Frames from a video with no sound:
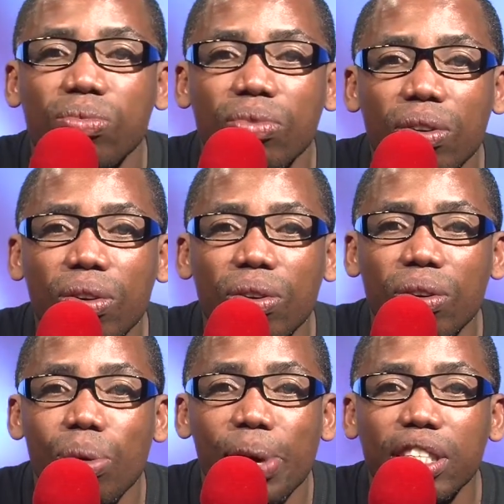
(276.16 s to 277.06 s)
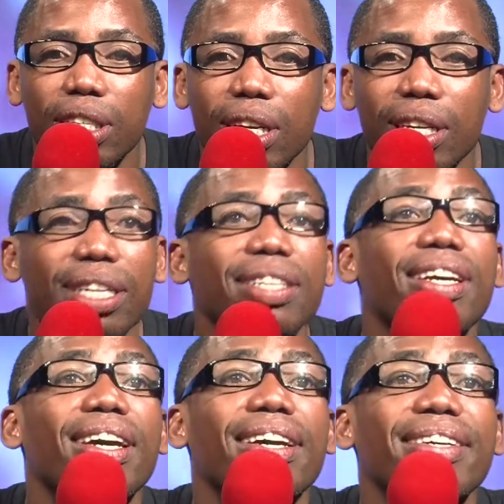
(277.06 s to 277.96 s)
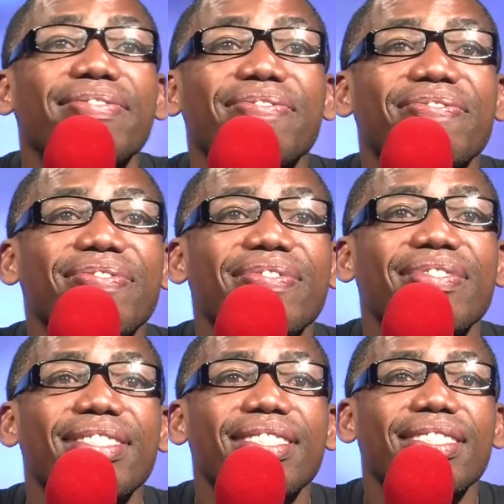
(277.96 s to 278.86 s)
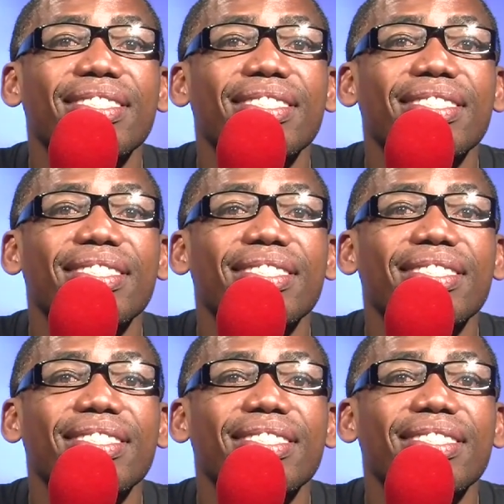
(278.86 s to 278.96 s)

le, le marché est bouché.